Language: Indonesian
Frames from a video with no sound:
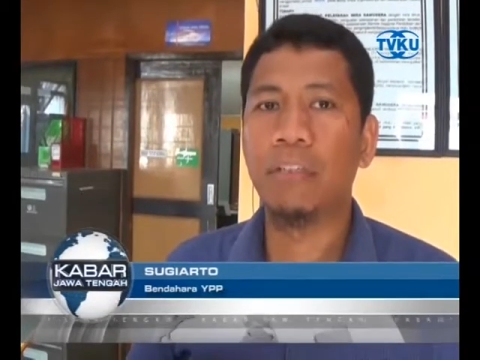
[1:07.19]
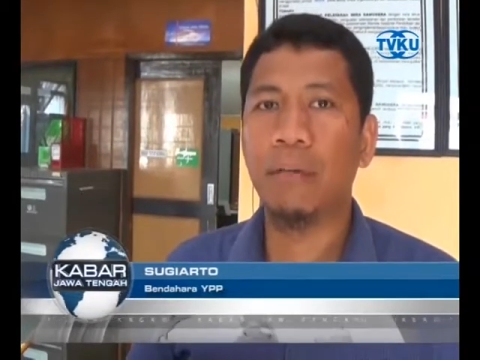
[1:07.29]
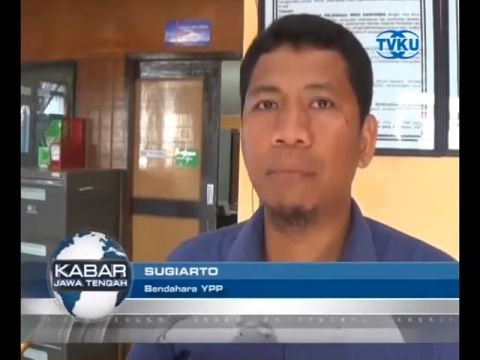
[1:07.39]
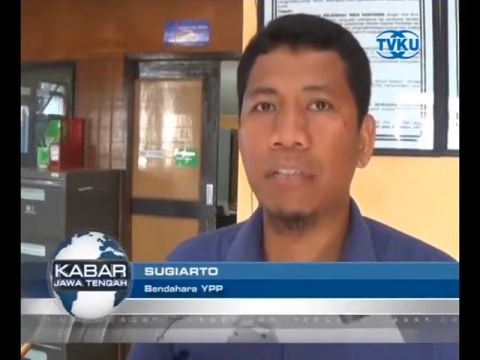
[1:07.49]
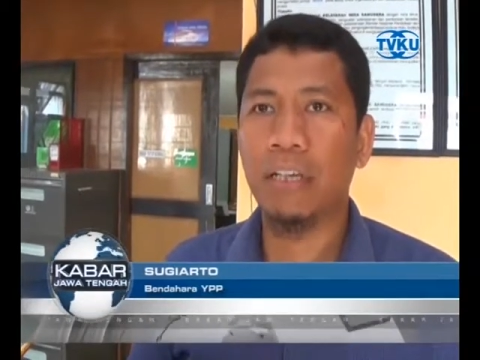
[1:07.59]

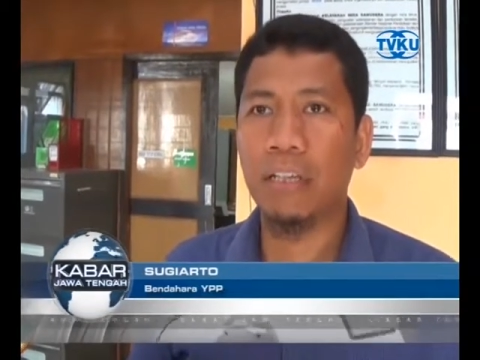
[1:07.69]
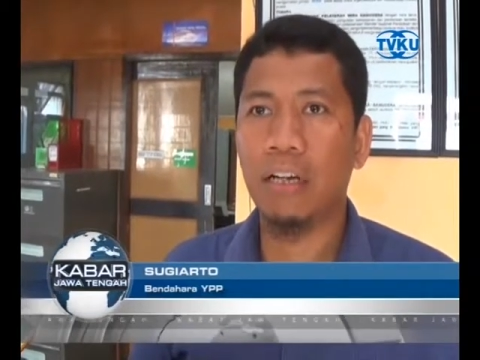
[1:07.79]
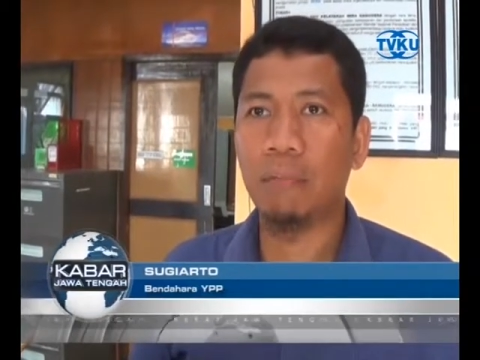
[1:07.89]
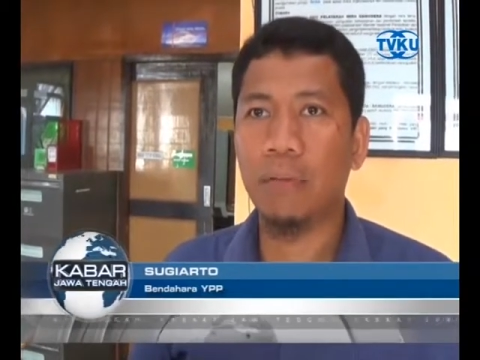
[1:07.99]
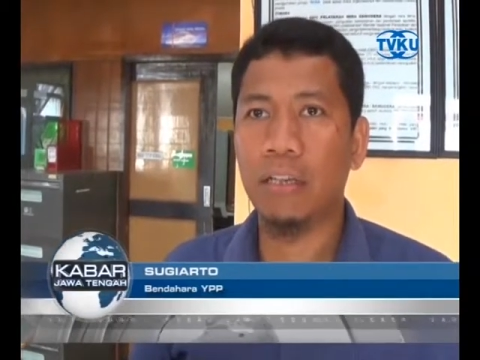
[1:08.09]
berita-berita uh,
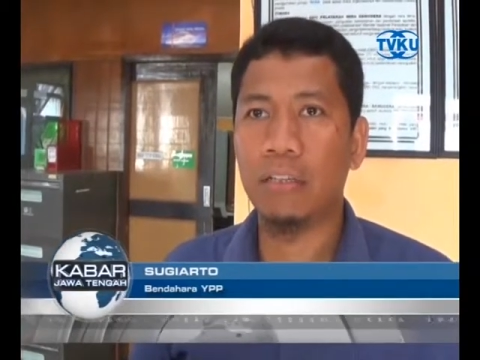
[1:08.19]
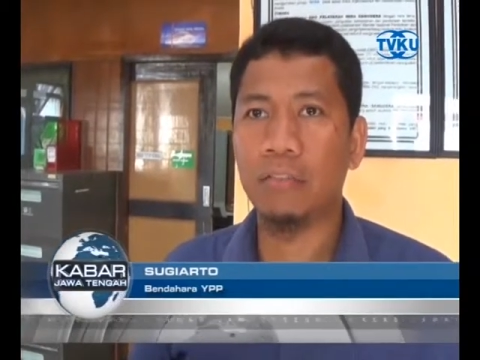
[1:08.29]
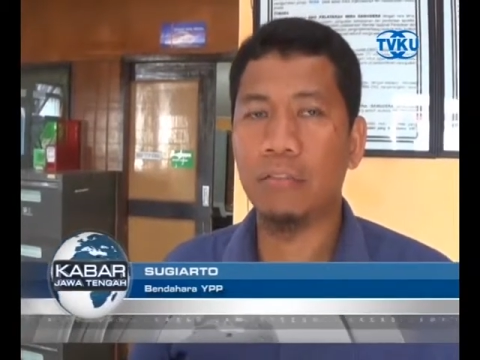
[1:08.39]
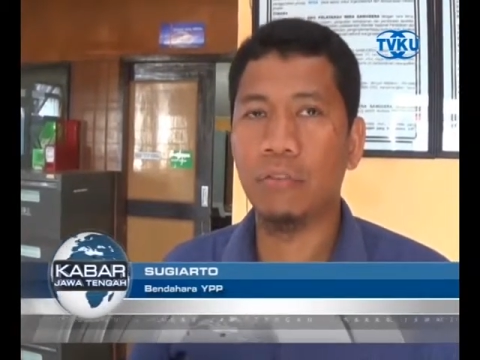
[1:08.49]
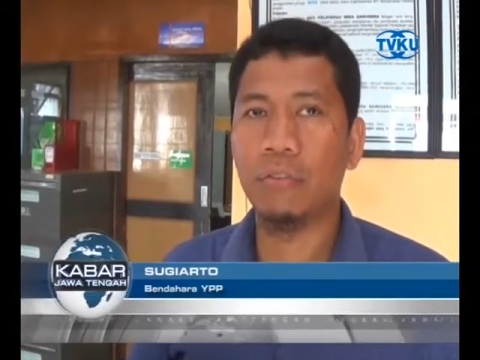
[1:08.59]
yang kemarin
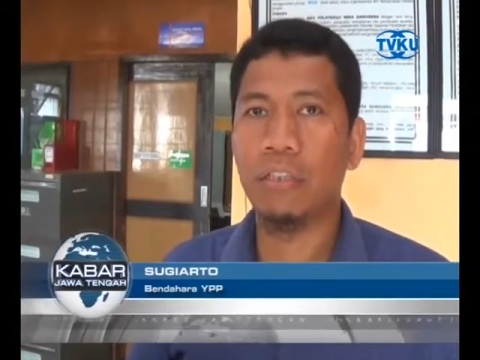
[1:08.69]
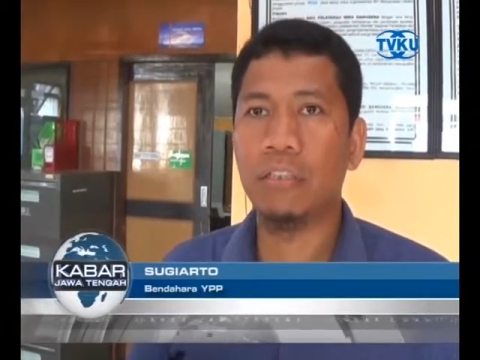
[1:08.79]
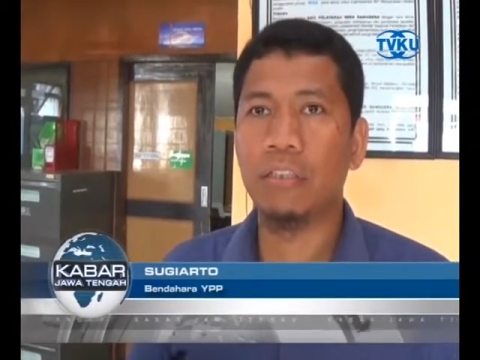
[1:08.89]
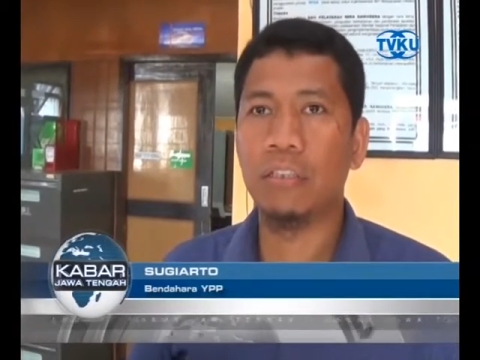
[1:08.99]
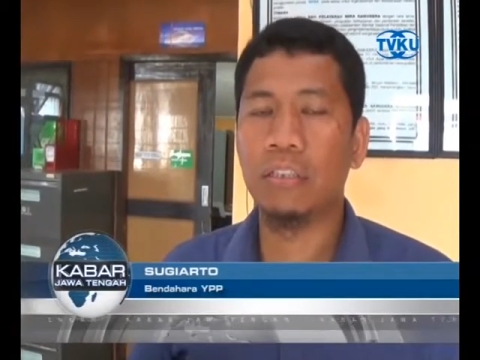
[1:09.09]
sudah
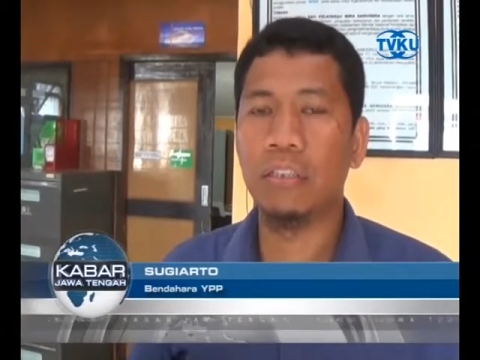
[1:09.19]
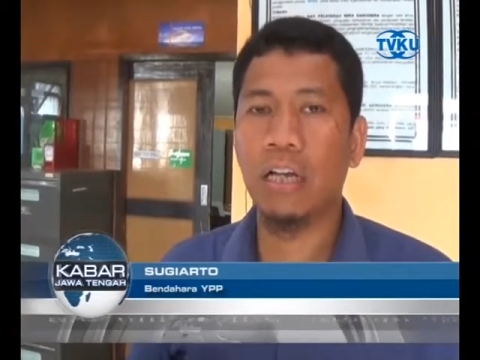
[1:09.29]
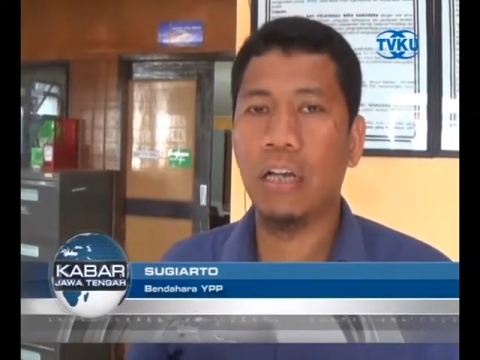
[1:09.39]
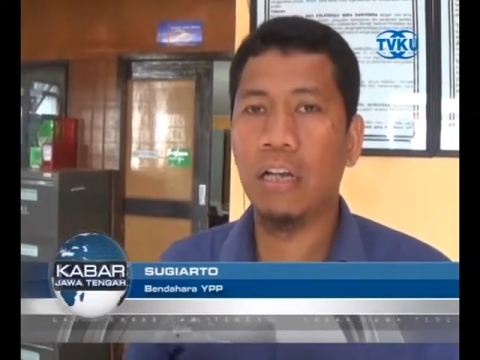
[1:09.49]
di